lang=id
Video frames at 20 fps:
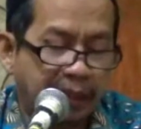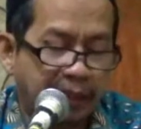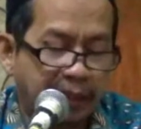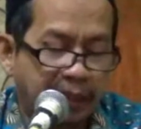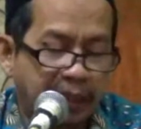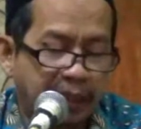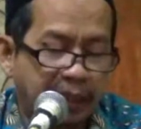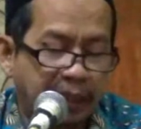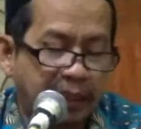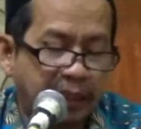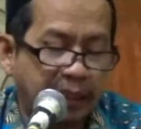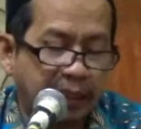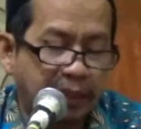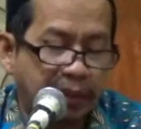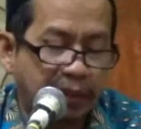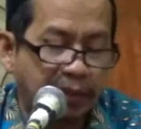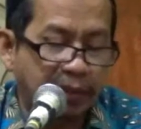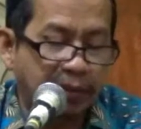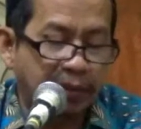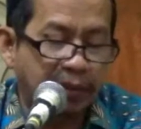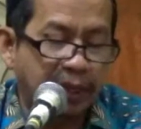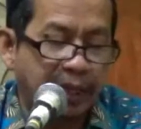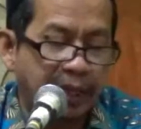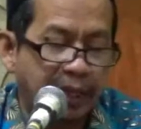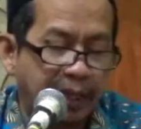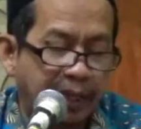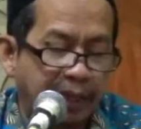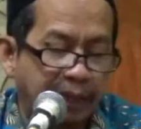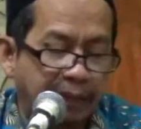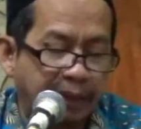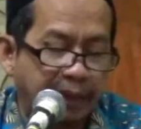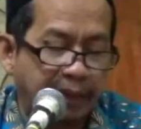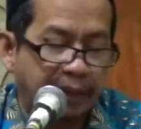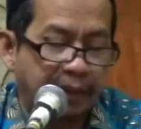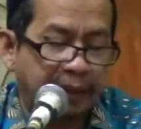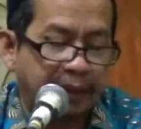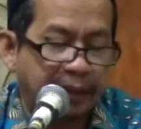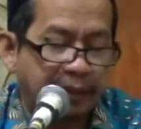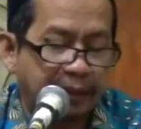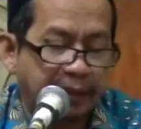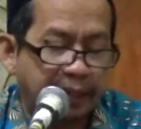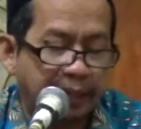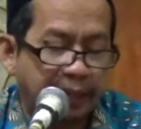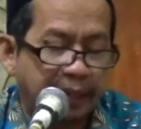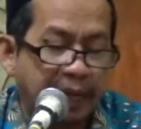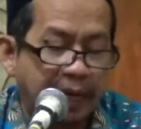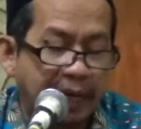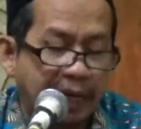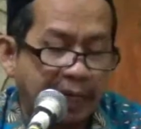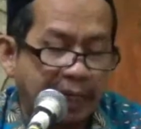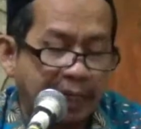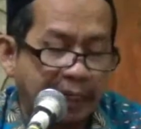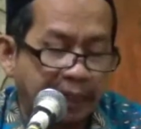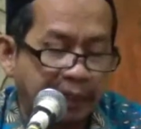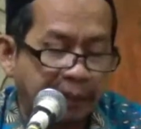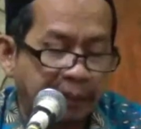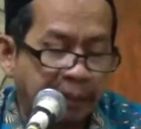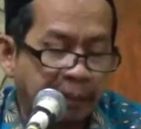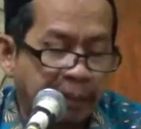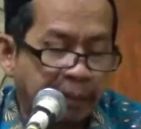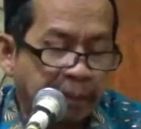seretan sego saya enak, bang seretan ri.